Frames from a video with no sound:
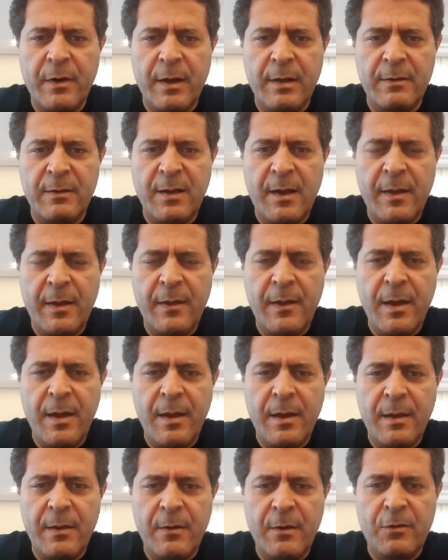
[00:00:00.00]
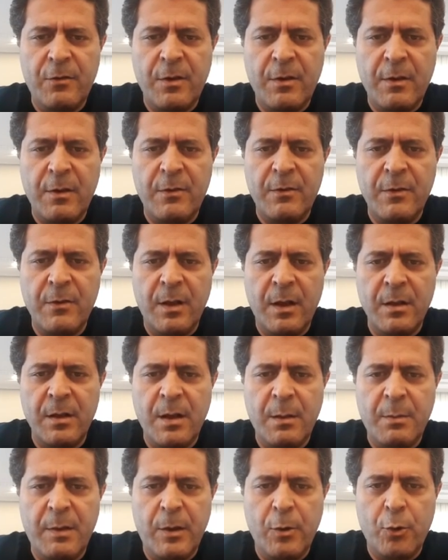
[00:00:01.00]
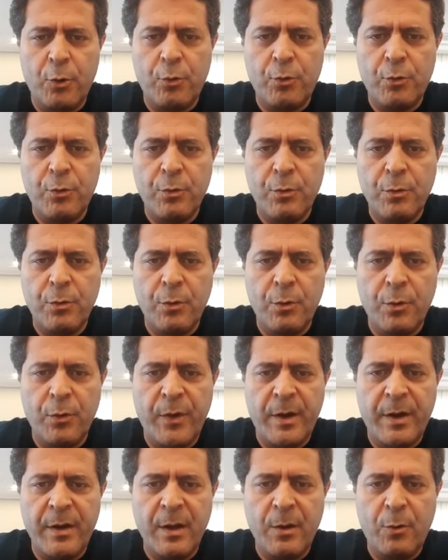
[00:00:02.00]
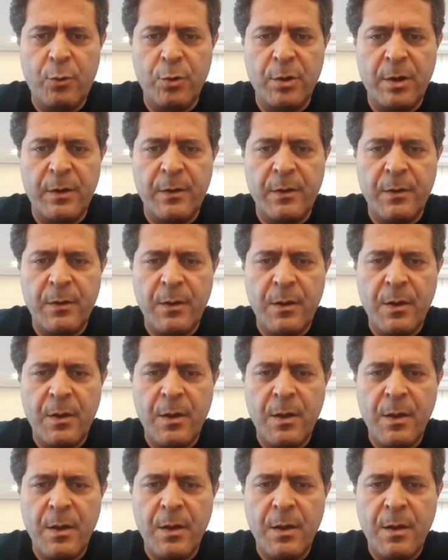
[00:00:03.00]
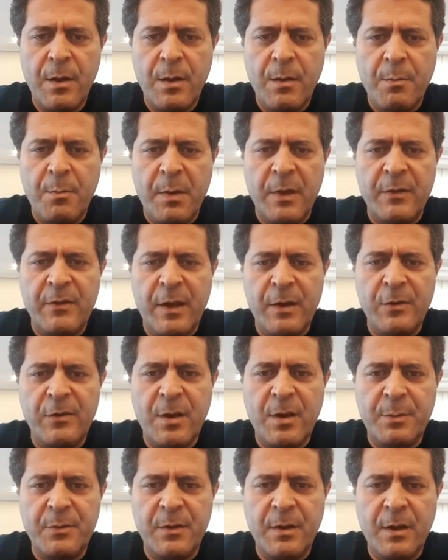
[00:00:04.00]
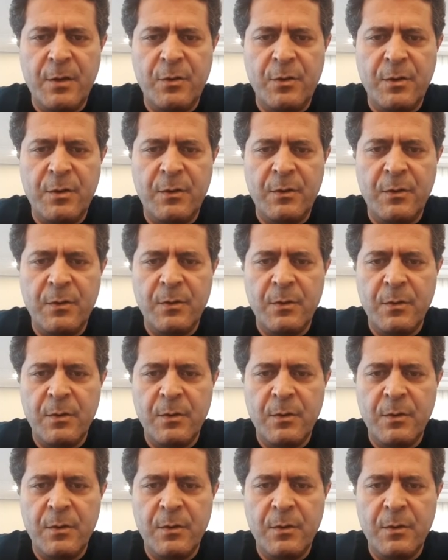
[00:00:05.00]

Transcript: Eczanede reçetesiz alınabiliyor. Onlardan kullanın. Masaj yapsın eşiniz.